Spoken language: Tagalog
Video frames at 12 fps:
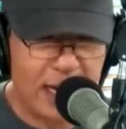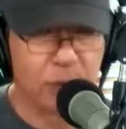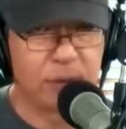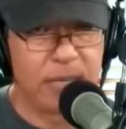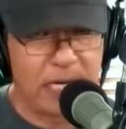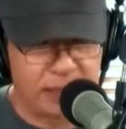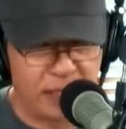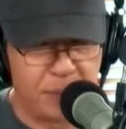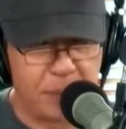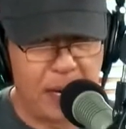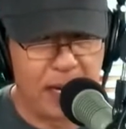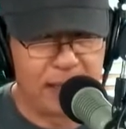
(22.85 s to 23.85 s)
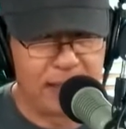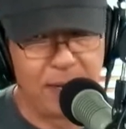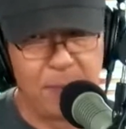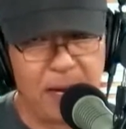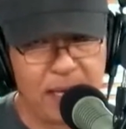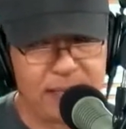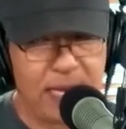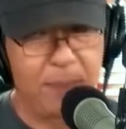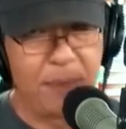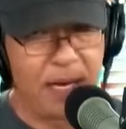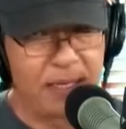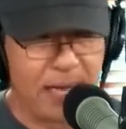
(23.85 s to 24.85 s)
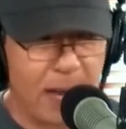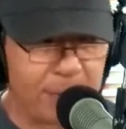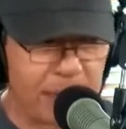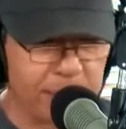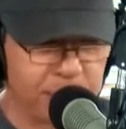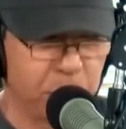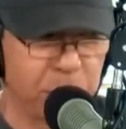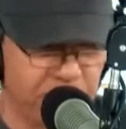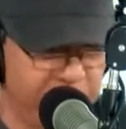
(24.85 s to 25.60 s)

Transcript: outdated pa na mga DepEd laptops po,